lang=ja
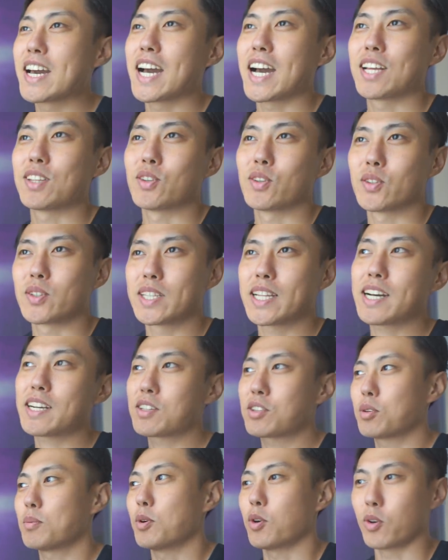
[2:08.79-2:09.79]
あの
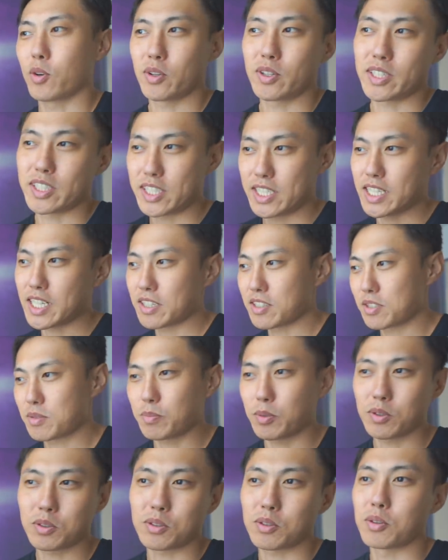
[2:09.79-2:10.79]
何個も違う
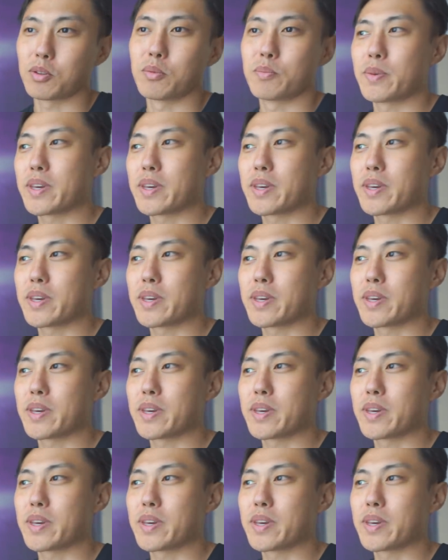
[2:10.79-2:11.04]
スポットを